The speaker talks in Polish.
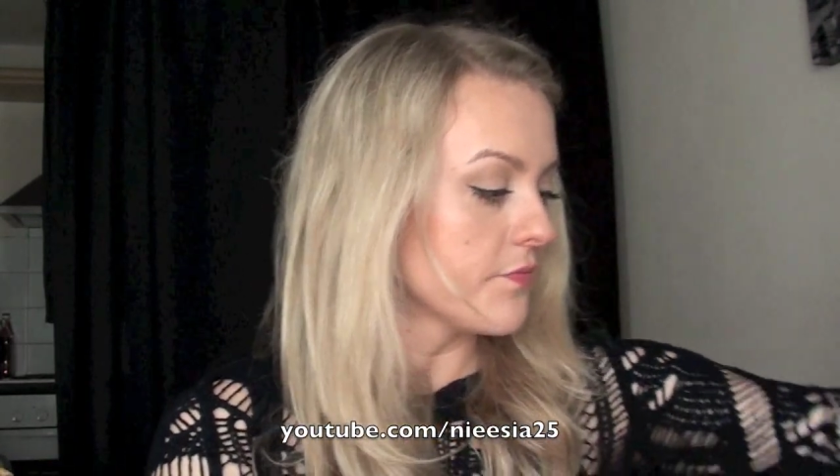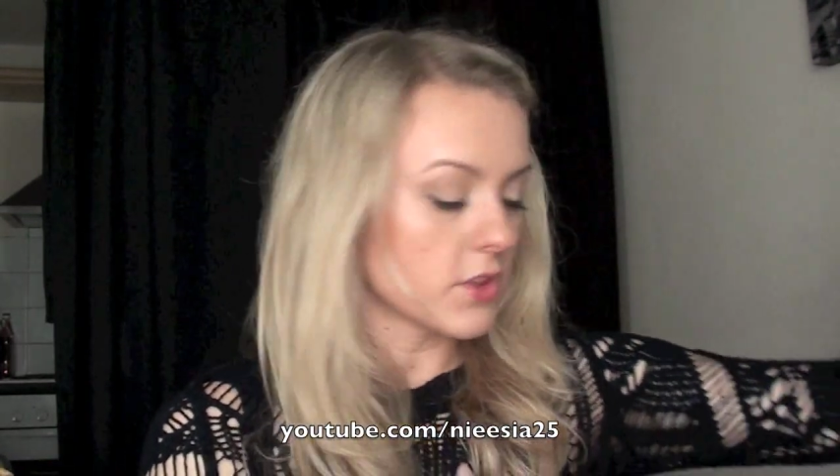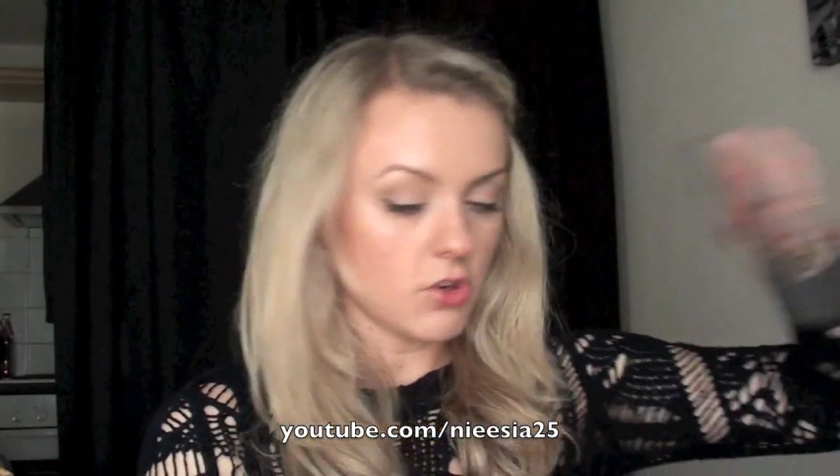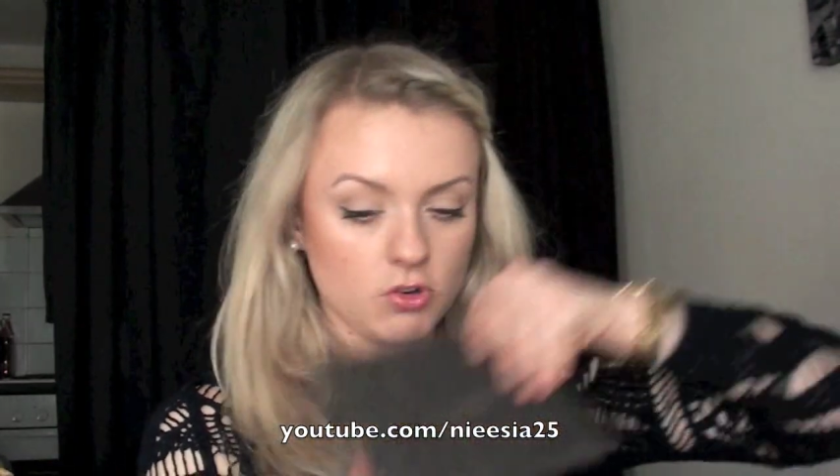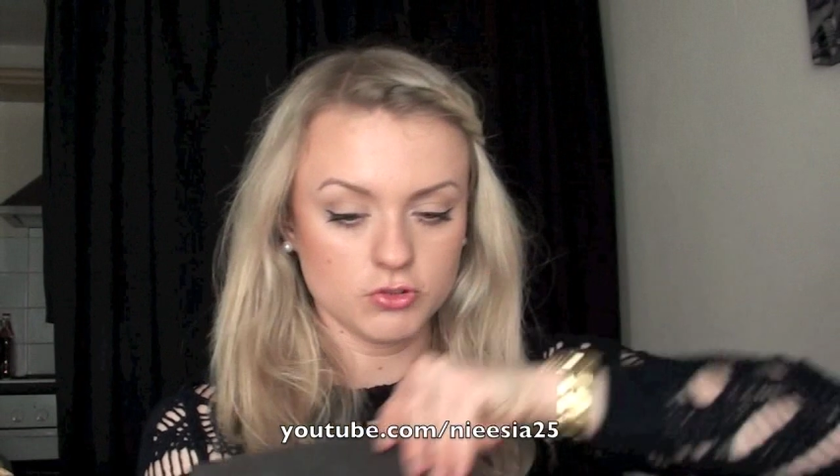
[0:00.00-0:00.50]

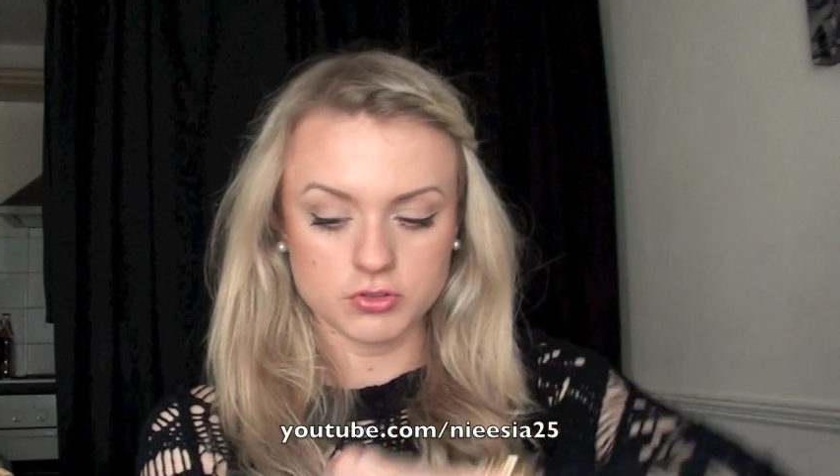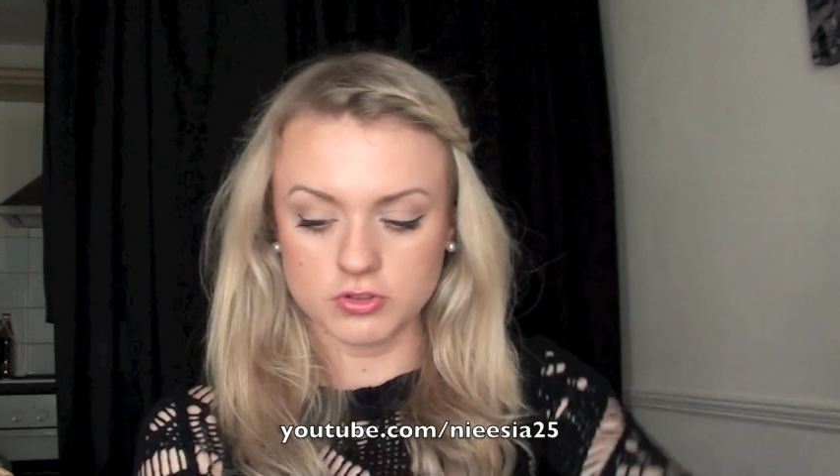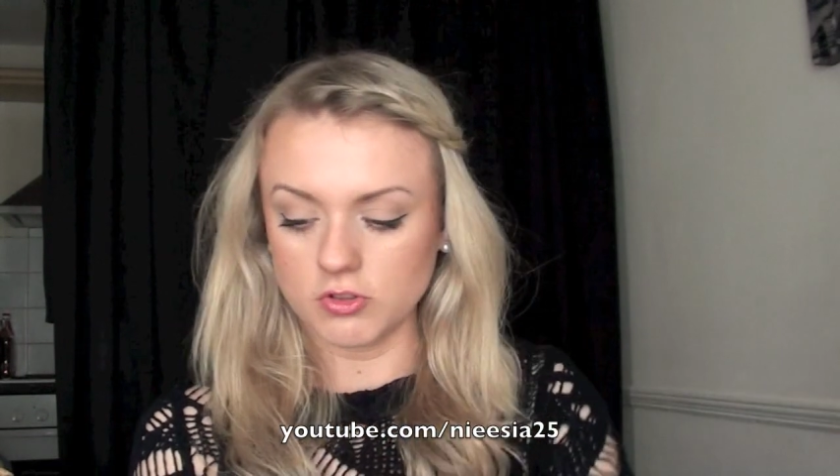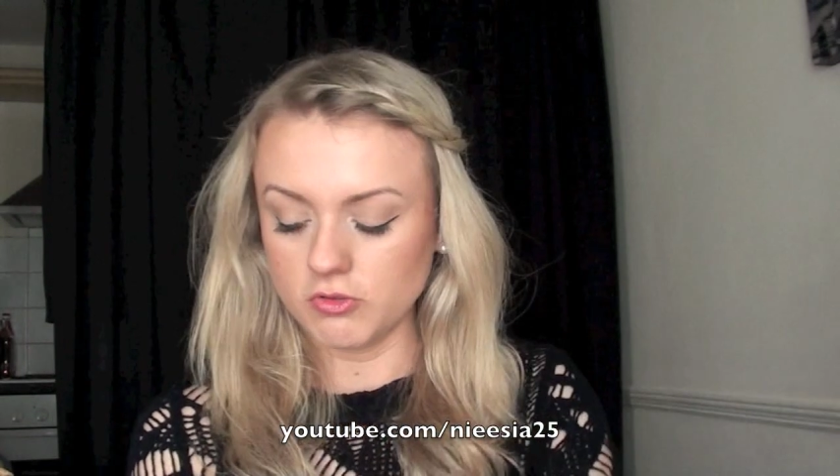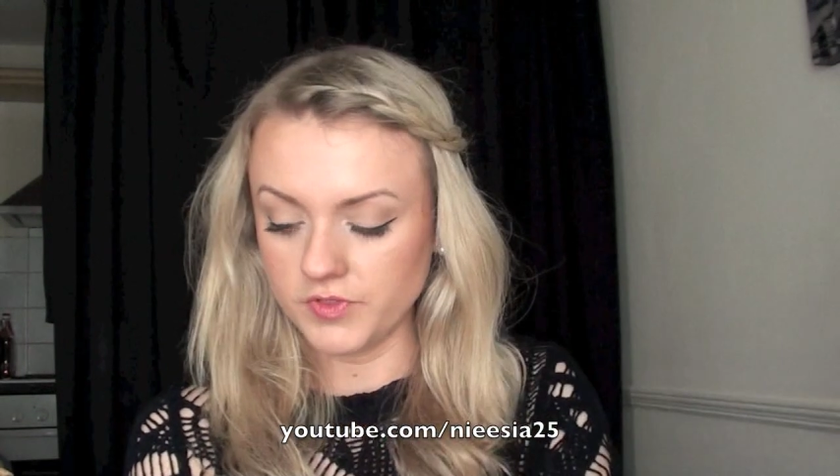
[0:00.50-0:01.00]
do oczu,
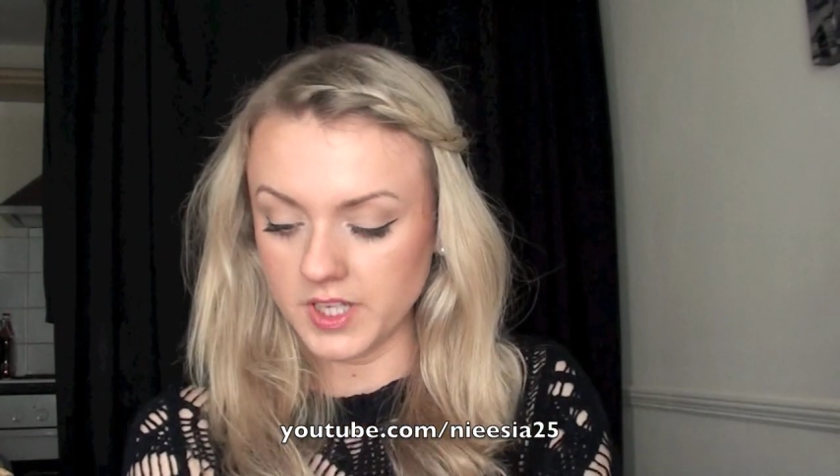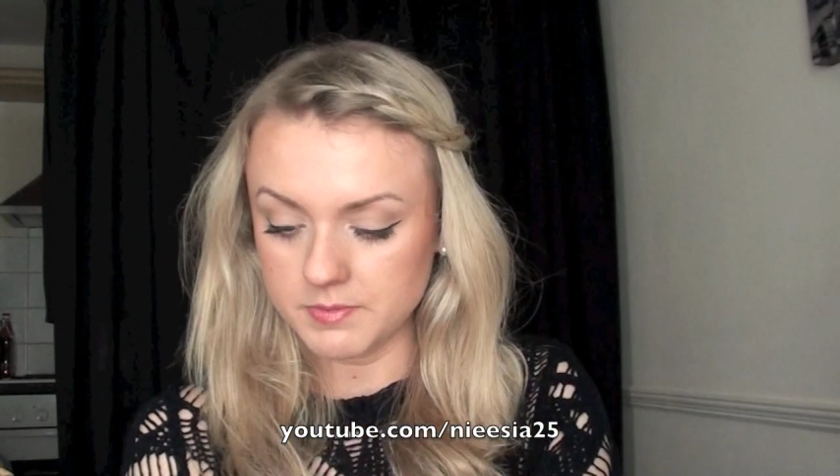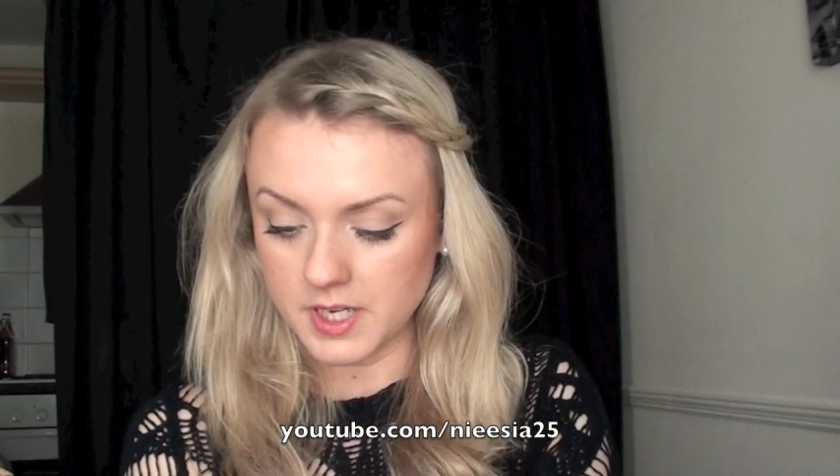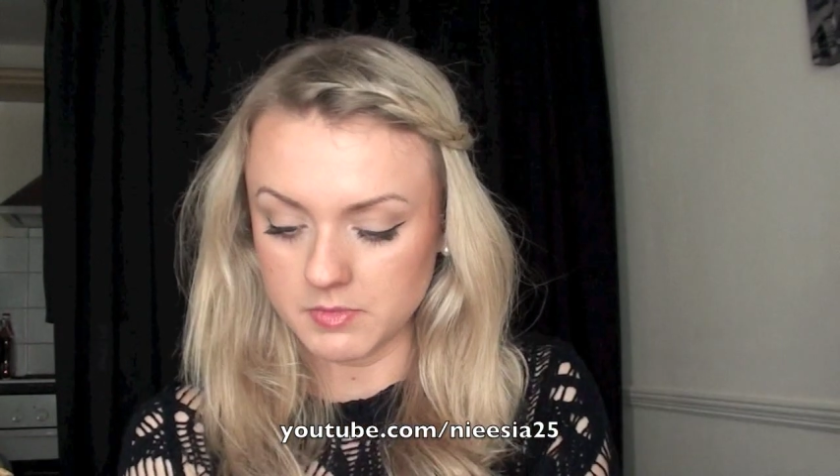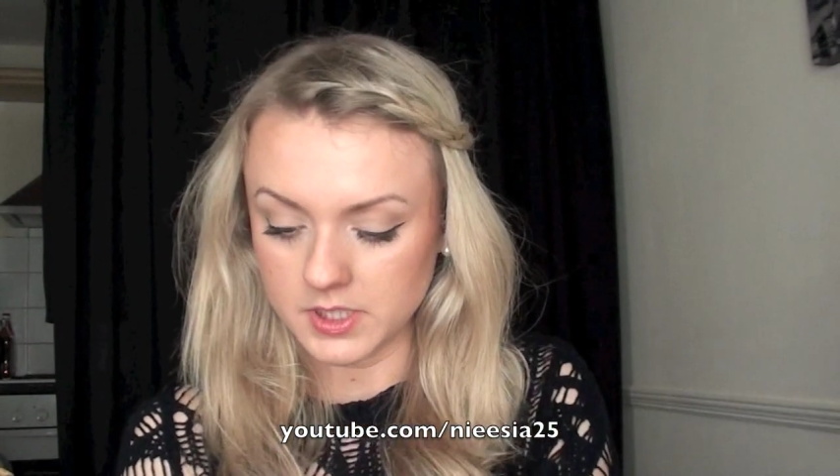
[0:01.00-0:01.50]
to
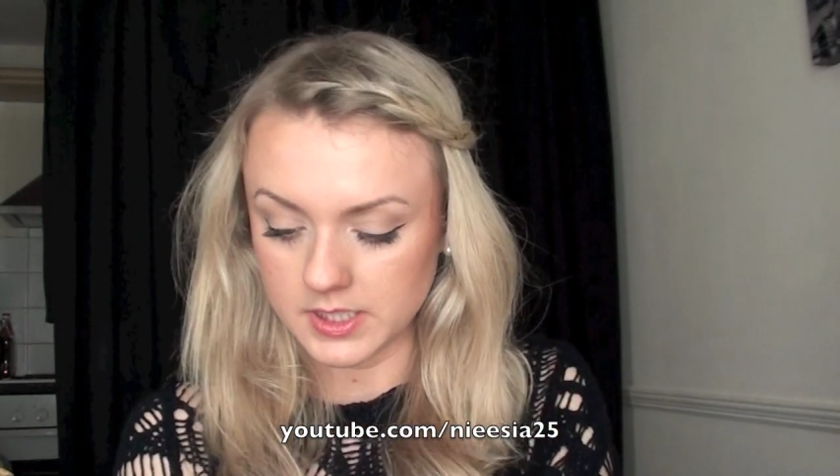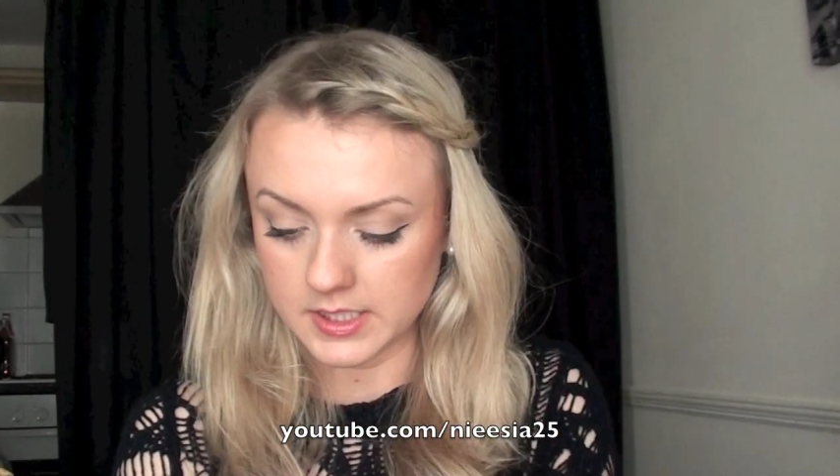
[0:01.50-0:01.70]
uwielbiam e,